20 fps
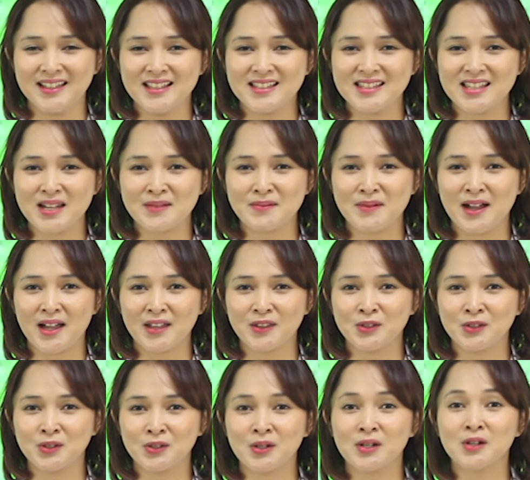Salam
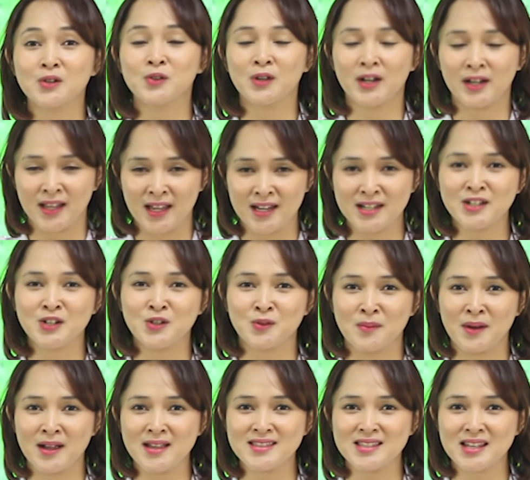hangat untuk keluarga di
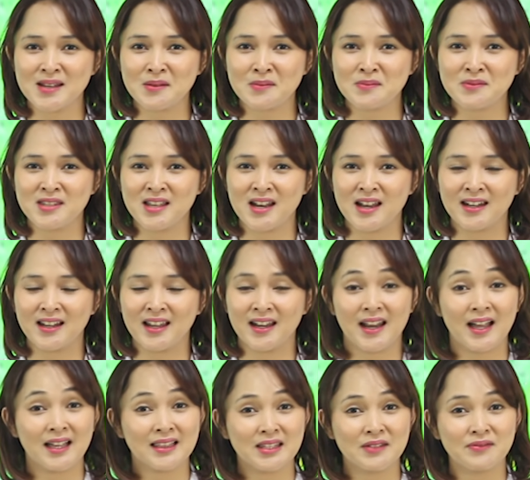rumah, selamat
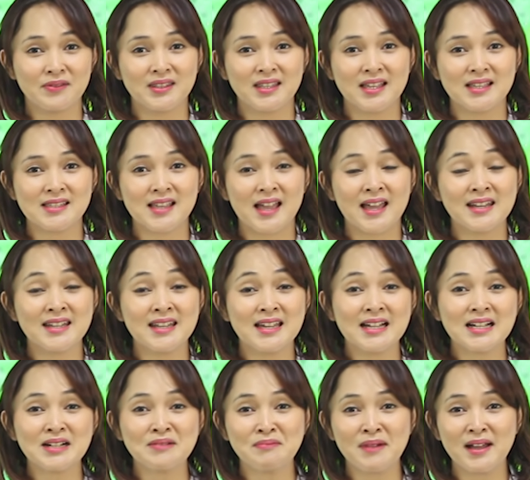menjalankan aktivitas
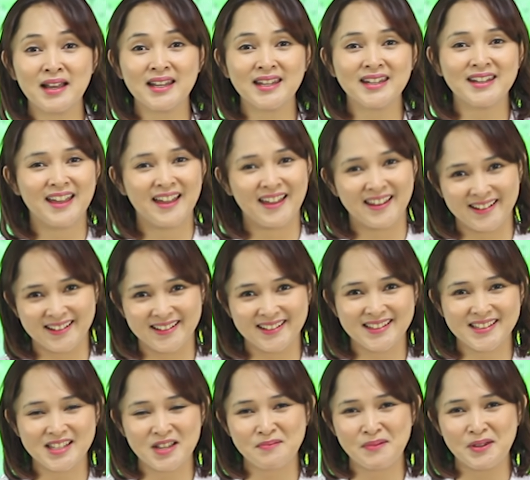Anda kembali dan
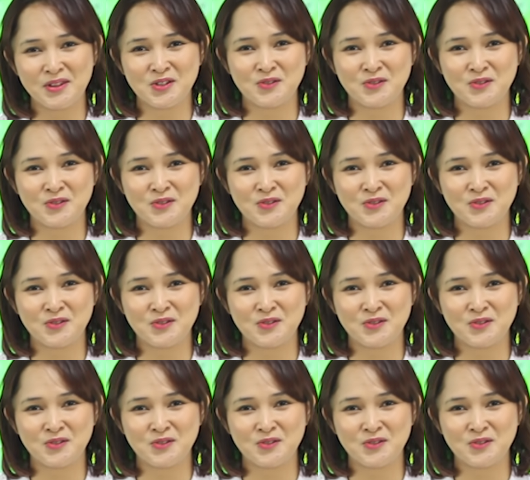sampai